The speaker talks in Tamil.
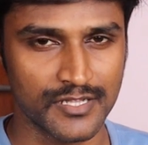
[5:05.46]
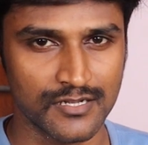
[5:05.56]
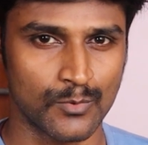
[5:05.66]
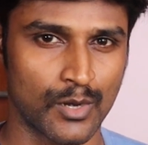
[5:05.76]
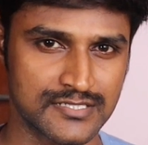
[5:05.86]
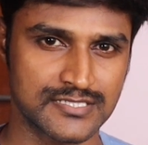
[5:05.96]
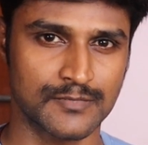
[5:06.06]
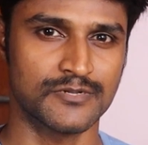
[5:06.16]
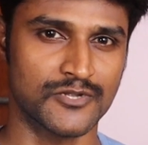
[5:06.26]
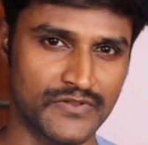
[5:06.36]
அப்படின்னு
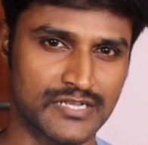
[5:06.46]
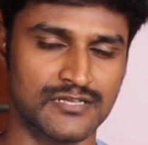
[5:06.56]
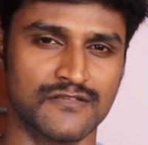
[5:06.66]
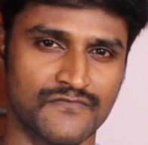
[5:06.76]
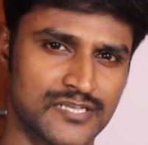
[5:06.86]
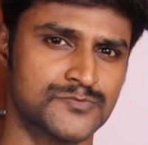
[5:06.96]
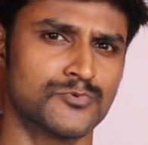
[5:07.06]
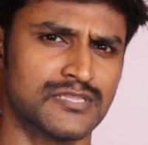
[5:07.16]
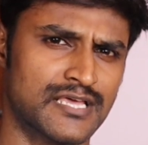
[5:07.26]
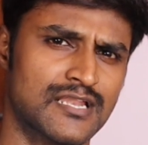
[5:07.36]
வாட்ஸ்அப்பு ட்விட்டர்
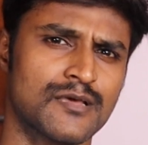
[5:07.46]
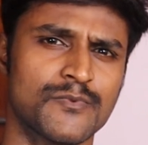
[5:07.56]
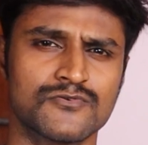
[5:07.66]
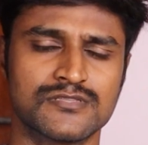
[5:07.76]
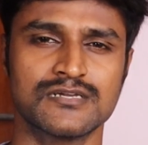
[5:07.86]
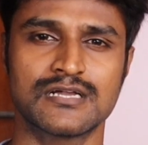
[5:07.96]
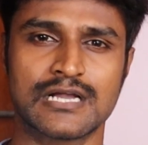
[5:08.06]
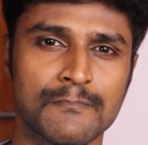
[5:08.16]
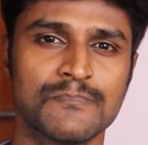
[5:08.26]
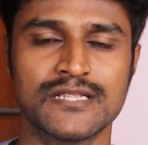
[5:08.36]
ஃபேஸ்புக் இது எல்லாமே வந்துட்டு
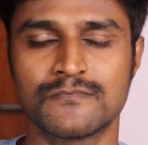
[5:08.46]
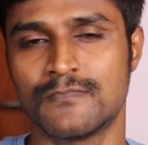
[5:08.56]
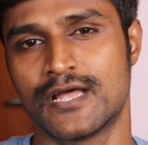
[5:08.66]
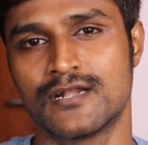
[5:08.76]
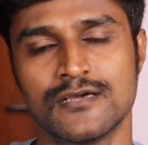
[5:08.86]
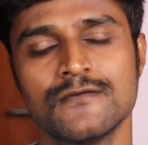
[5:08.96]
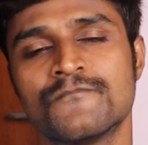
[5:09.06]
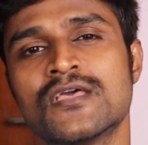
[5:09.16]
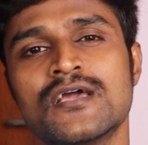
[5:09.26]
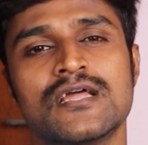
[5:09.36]
கம்ப்ளீட் பேண்டு
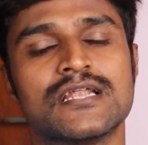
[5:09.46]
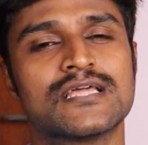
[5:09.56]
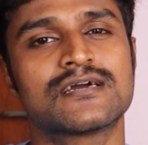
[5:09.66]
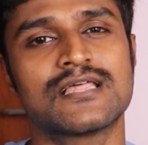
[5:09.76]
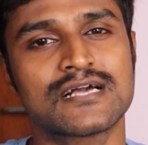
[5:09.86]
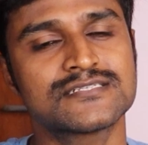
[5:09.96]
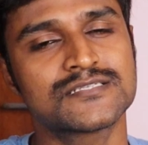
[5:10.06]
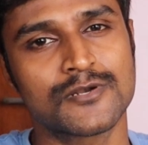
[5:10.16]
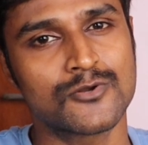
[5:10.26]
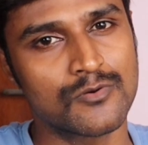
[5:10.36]
நீங்கள் அதை
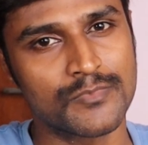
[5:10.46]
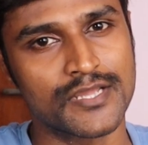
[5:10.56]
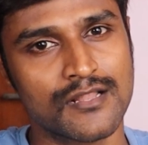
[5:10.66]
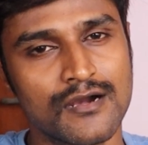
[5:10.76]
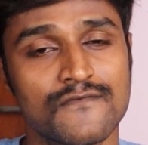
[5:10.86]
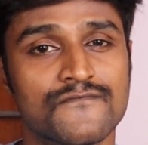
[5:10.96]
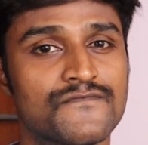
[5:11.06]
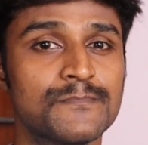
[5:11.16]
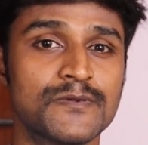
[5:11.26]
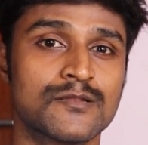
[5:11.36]
ஆக்சஸ் பண்ணணும் அப்படின்னா
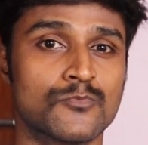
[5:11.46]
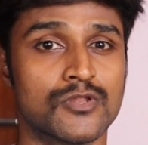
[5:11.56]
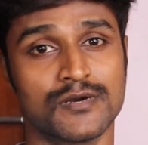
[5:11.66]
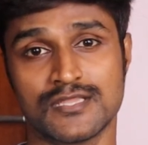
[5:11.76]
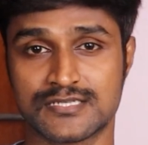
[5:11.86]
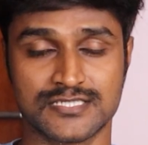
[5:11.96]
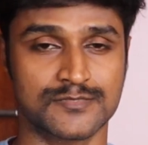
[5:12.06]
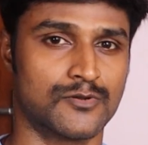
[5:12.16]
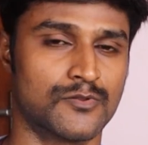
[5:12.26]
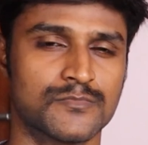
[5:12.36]
விபிஎன் மூலிமா தான்
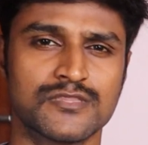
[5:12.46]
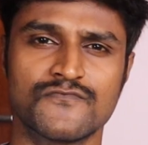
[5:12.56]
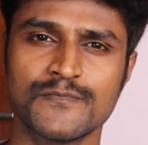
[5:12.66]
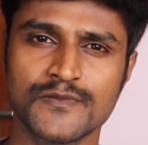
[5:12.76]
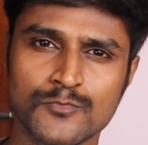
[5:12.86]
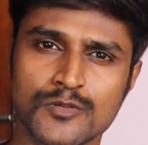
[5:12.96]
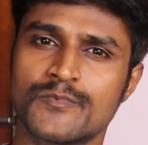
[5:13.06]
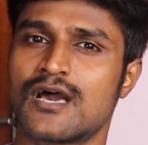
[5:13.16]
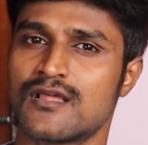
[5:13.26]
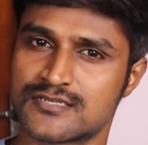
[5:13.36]
ஆக்சஸ் பண்ண முடியும் இந்த விபிஎன்
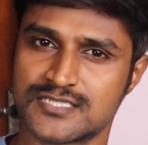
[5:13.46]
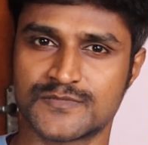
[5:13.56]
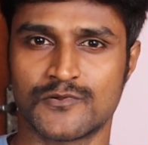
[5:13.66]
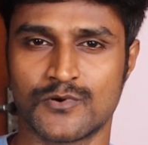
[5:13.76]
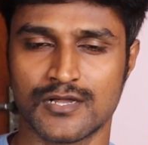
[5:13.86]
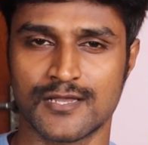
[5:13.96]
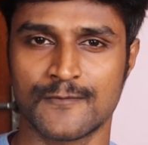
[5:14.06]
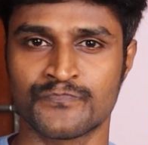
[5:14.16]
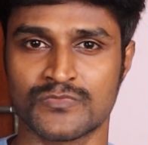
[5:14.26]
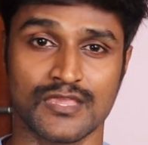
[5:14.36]
மூலிமா யார் ஆக்சஸ் பண்ணுவாங்க
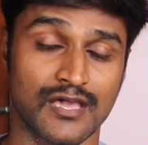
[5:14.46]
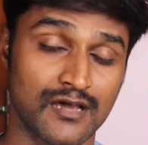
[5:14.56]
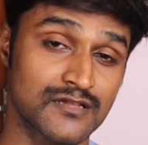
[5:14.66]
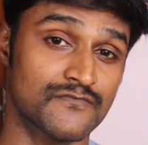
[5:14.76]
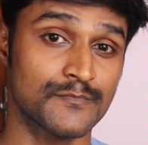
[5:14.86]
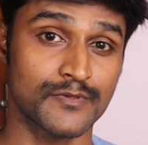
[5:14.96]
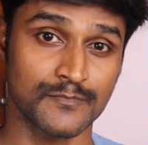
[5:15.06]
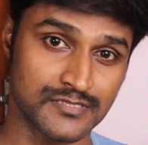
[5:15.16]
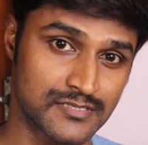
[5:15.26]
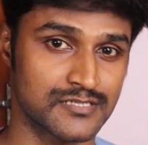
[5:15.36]
யாருக்கு
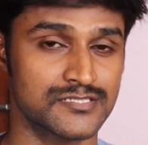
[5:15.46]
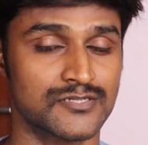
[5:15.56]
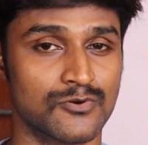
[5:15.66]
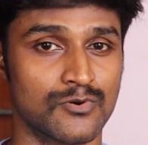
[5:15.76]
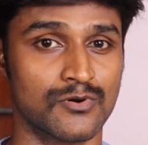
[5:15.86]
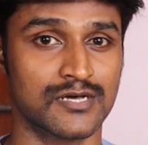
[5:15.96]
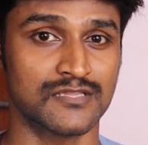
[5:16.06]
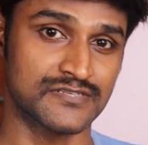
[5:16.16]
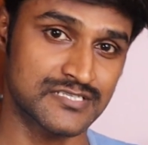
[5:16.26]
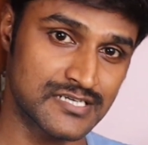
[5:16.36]
விபிஎன் பற்றி தெரிஞ்சிருக்கோ
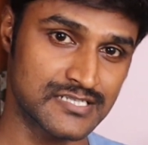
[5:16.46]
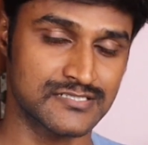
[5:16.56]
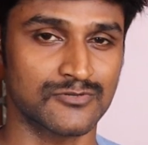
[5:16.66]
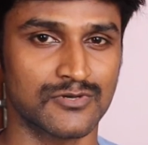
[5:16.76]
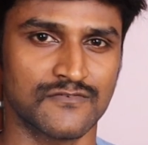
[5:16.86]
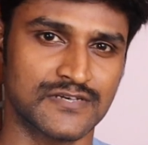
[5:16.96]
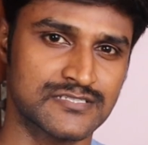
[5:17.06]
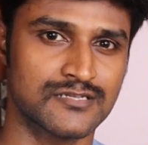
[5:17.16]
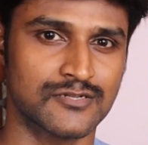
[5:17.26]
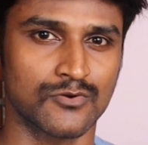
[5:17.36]
அந்த ஃபெசிலிட்டிஸ் இருக்கோ அந்த
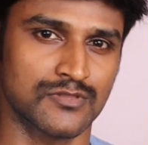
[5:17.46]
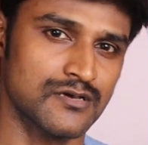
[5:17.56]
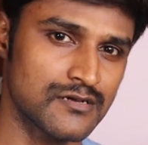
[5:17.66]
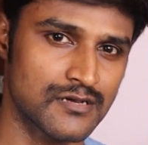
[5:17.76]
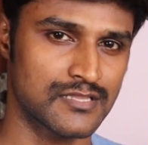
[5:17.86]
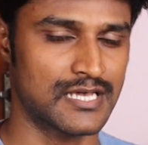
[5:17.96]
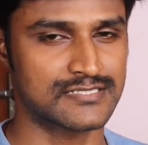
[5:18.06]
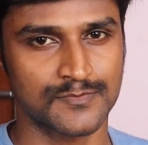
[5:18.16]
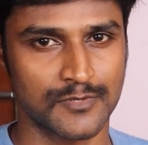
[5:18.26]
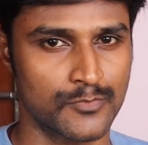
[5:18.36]
வசதி இருக்கவங்க தான் அதை
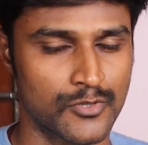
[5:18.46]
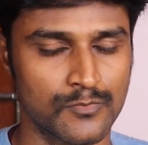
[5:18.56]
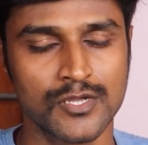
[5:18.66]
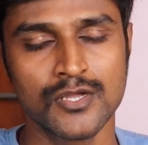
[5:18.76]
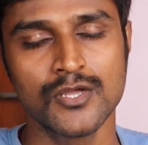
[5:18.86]
ஆக்சஸ் பண்ண முடியும்